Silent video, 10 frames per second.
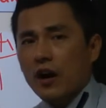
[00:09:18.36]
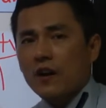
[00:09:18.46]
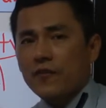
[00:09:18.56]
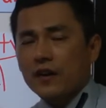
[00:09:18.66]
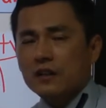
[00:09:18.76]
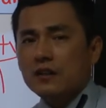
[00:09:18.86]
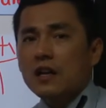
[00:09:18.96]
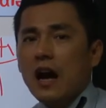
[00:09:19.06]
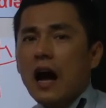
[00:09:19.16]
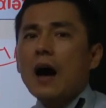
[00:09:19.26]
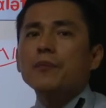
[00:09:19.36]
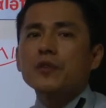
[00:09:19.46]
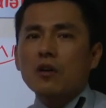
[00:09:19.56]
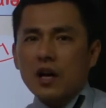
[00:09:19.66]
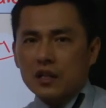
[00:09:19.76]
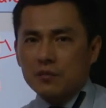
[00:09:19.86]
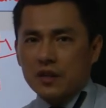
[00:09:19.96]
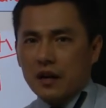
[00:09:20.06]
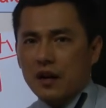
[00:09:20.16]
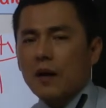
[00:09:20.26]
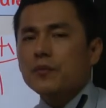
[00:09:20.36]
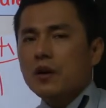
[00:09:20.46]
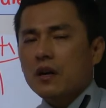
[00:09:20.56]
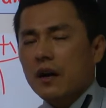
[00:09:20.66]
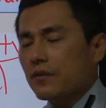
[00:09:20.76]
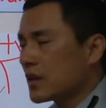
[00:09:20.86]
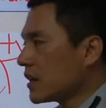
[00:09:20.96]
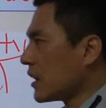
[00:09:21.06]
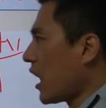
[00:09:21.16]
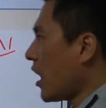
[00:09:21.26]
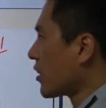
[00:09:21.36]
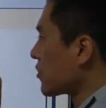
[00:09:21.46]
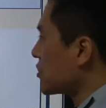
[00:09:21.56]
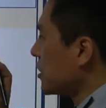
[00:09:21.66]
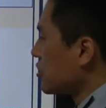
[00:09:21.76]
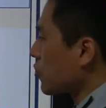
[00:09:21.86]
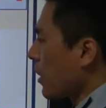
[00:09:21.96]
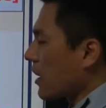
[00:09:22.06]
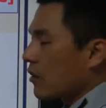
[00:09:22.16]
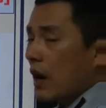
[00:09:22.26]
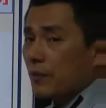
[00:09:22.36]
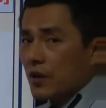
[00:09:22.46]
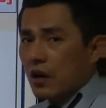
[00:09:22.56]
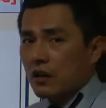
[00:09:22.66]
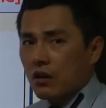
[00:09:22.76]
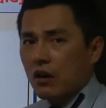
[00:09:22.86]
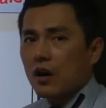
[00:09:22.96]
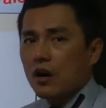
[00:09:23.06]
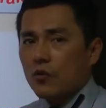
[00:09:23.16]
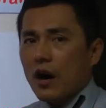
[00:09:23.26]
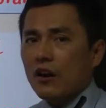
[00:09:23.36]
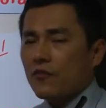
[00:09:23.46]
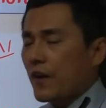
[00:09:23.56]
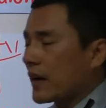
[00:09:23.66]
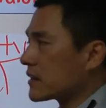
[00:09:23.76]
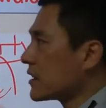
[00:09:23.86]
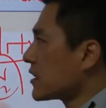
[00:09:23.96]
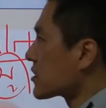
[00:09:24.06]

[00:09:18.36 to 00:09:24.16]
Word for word: qualify는 합격한입니다. 합격한. 아, 이건 질이 좋아라고 합격하는 거. qualify,